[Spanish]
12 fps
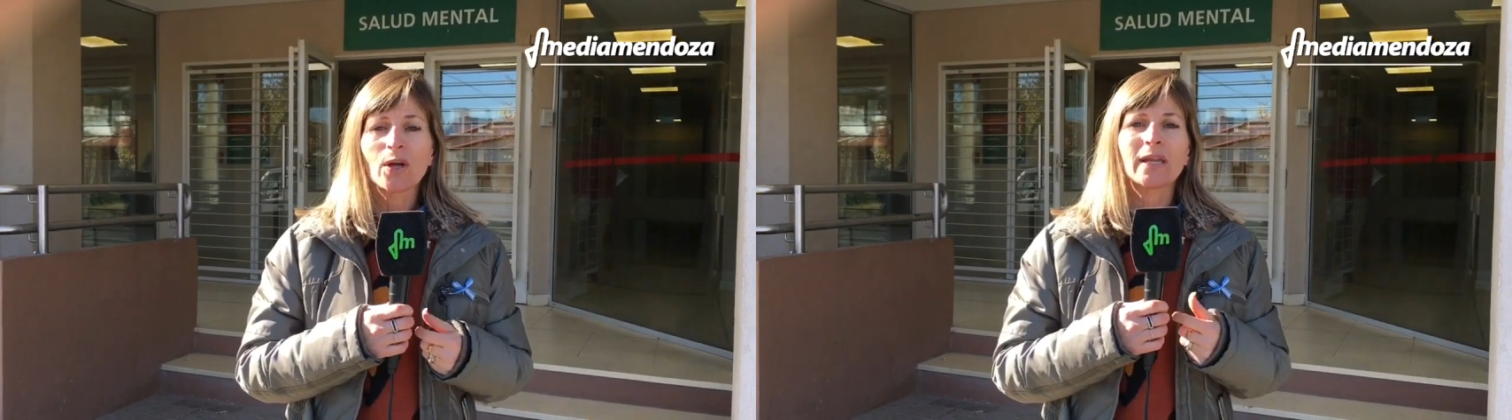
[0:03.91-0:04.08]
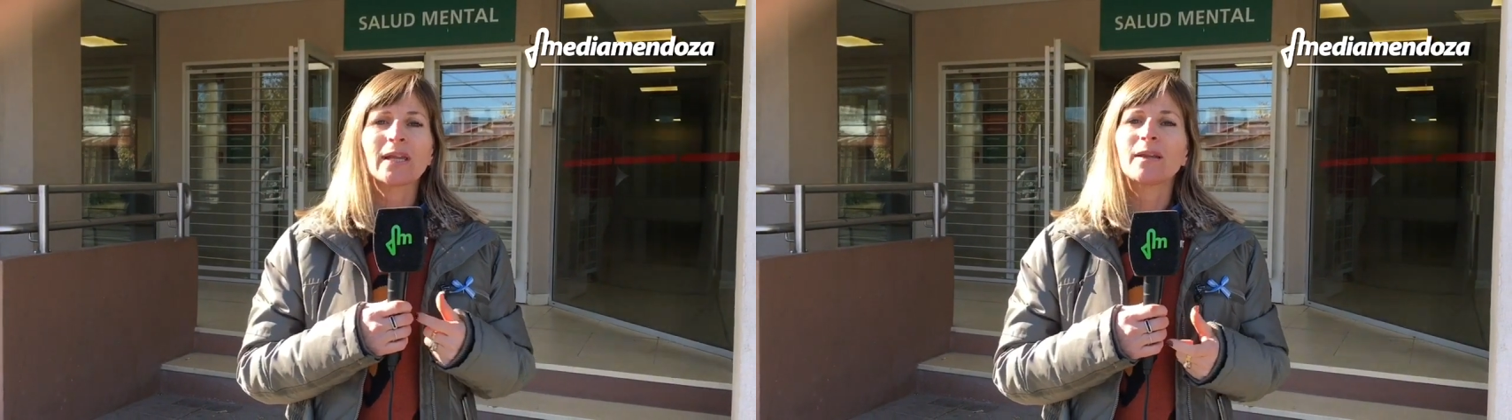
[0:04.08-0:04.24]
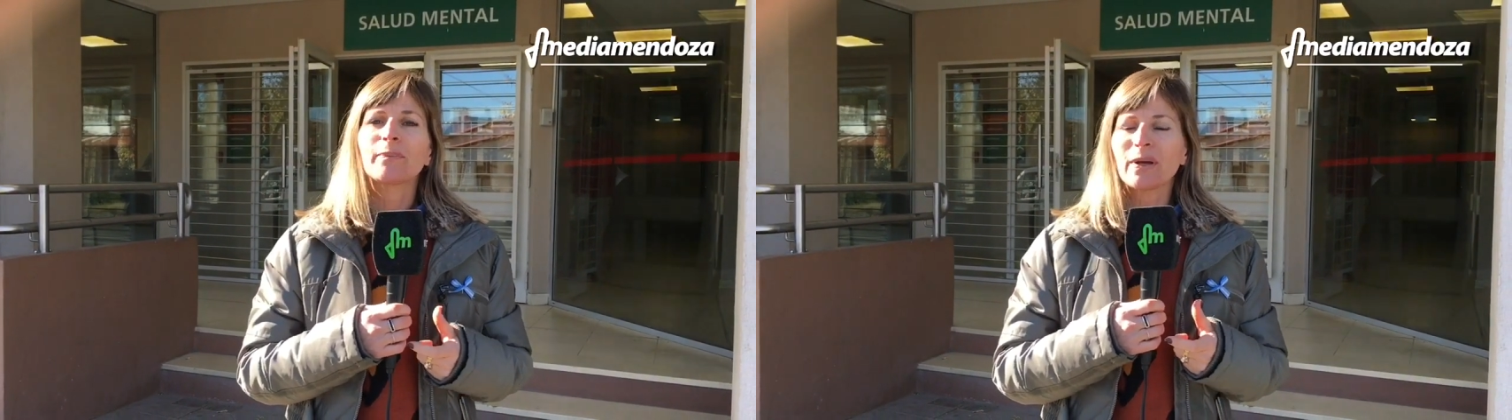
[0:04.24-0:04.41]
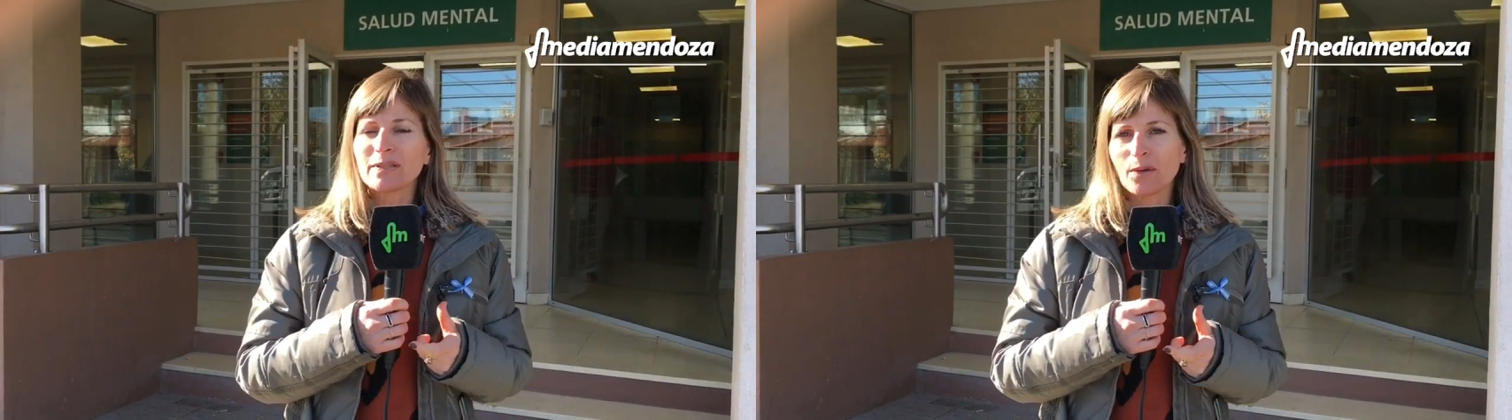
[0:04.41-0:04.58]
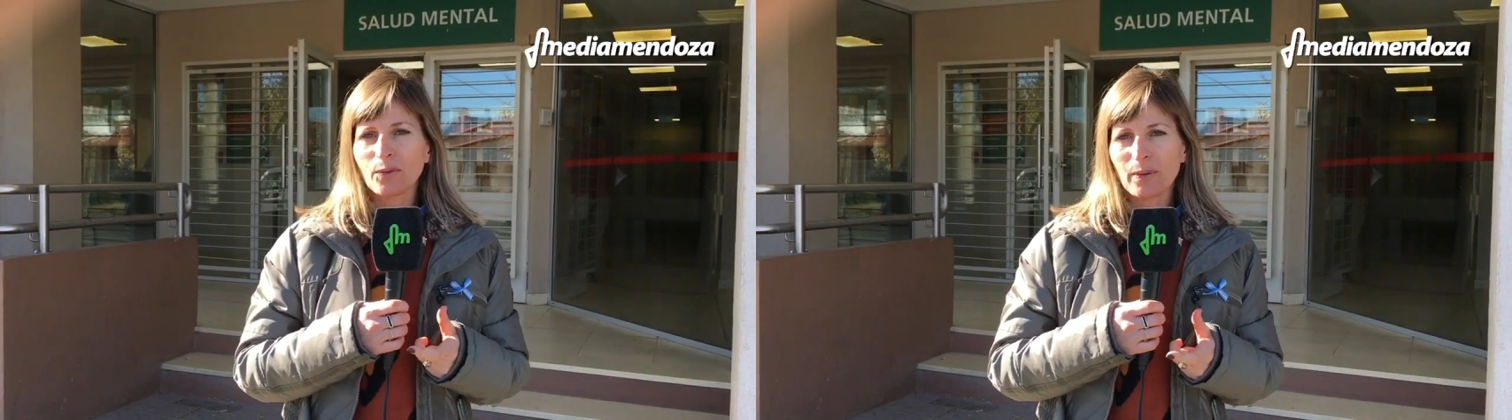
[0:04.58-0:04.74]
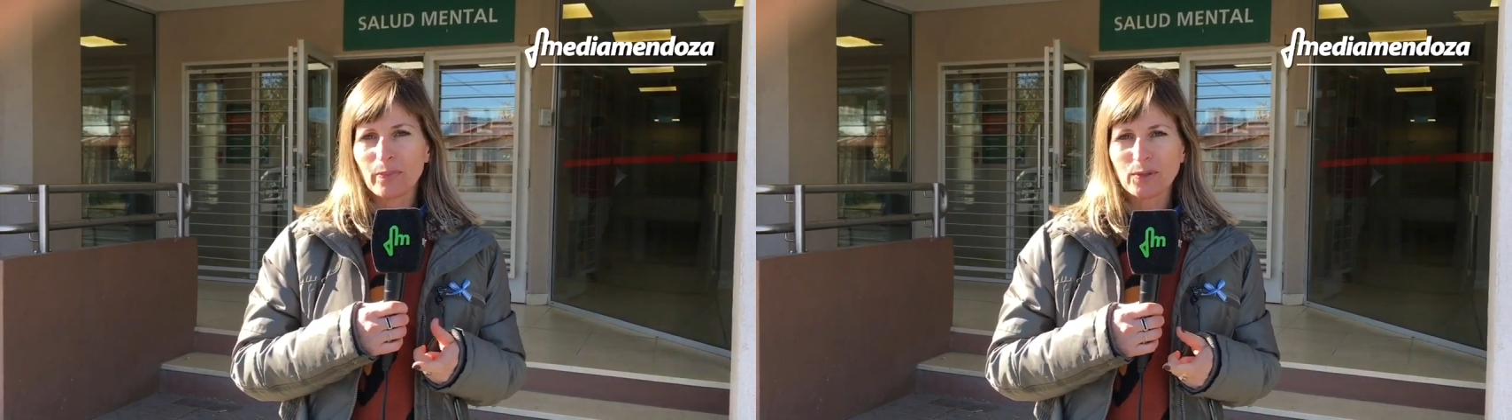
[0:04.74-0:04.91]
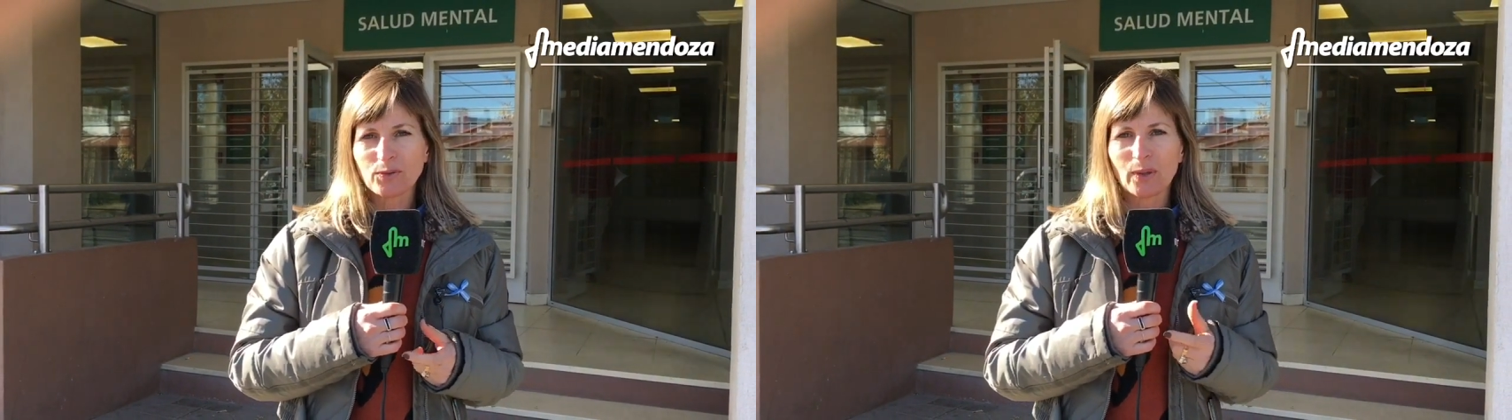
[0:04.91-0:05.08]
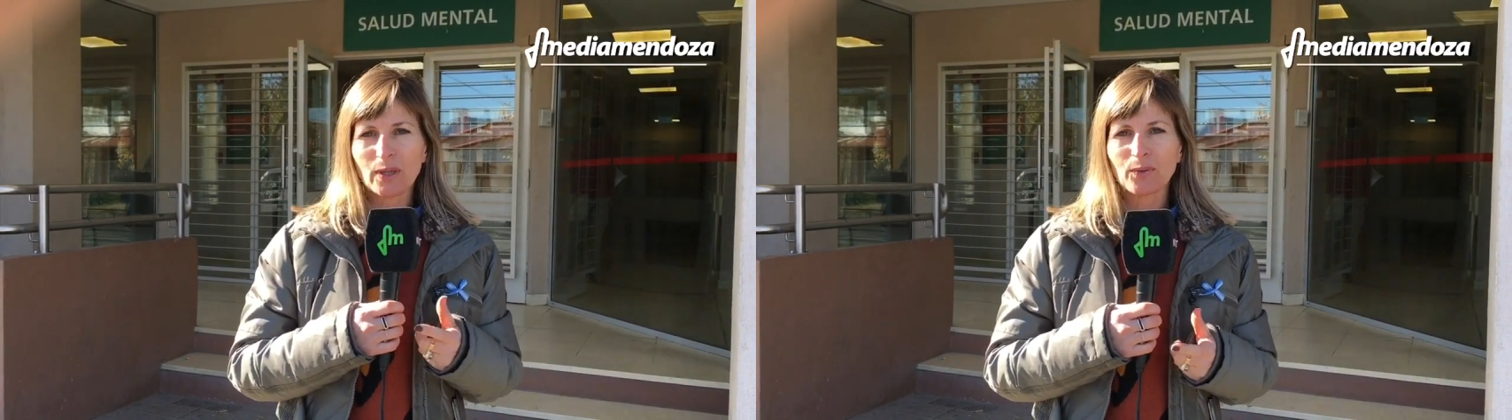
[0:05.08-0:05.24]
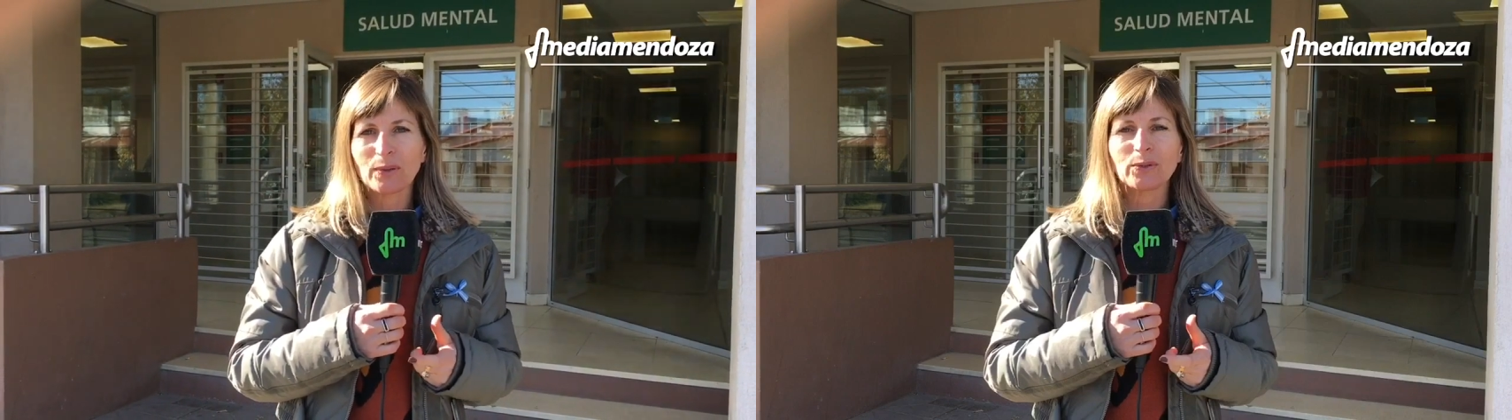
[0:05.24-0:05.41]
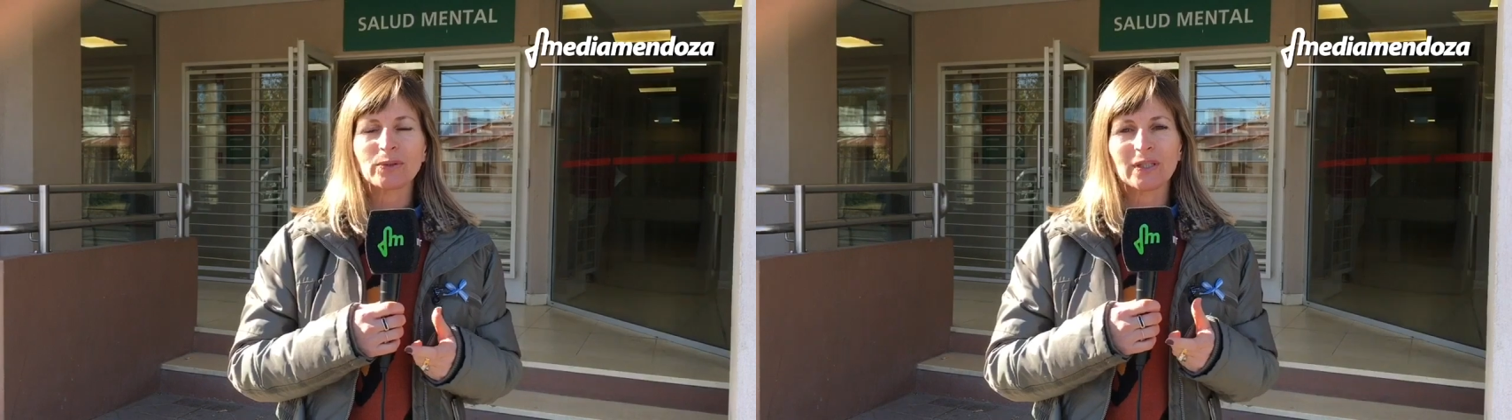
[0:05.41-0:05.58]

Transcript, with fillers: ¿Qué le pasa a una persona cuando